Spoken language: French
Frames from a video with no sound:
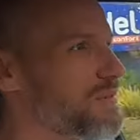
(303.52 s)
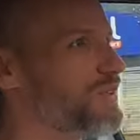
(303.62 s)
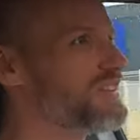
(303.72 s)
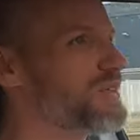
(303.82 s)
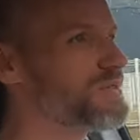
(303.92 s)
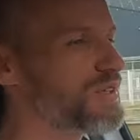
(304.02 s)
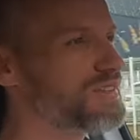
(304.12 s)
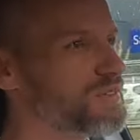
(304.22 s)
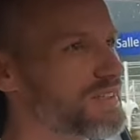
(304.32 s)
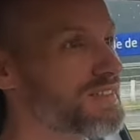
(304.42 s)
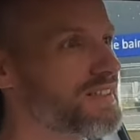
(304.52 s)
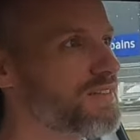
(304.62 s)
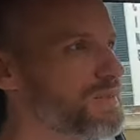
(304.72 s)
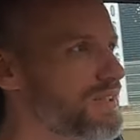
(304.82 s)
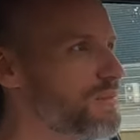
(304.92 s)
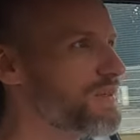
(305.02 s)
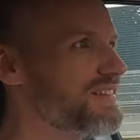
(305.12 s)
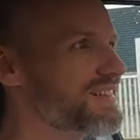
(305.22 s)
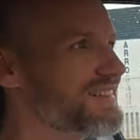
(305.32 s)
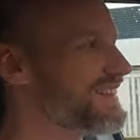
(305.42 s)
bretelle de sortie, on dit tiens, on va peut-être le
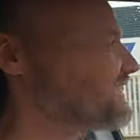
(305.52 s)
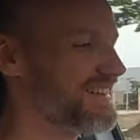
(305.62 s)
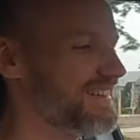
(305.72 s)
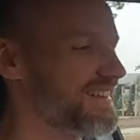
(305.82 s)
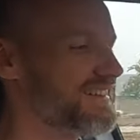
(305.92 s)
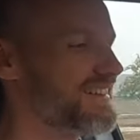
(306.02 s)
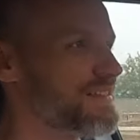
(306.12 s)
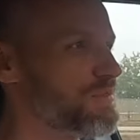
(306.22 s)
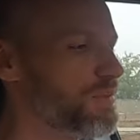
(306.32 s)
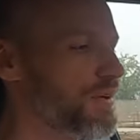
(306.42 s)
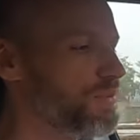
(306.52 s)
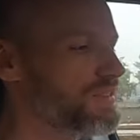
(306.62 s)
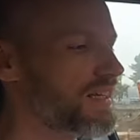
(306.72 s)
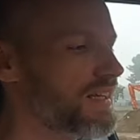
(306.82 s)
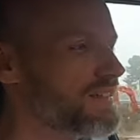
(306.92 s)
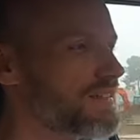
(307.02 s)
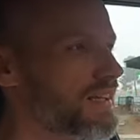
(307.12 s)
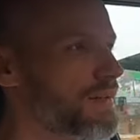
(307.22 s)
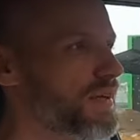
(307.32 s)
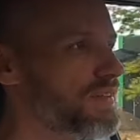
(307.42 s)
mettre. Bon, par contre, c'est vrai que c'est
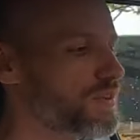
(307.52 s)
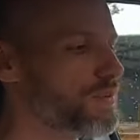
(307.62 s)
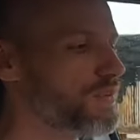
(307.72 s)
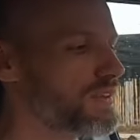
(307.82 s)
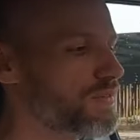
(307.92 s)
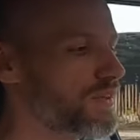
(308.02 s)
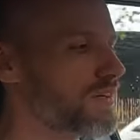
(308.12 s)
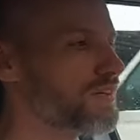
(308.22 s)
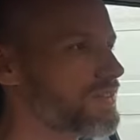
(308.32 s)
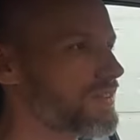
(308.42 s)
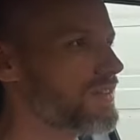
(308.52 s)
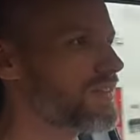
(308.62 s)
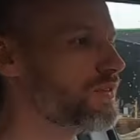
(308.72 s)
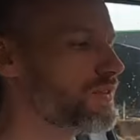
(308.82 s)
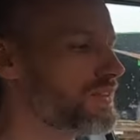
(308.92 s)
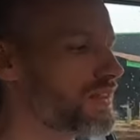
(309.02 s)
très perturbant d'avoir euh, cet écran qui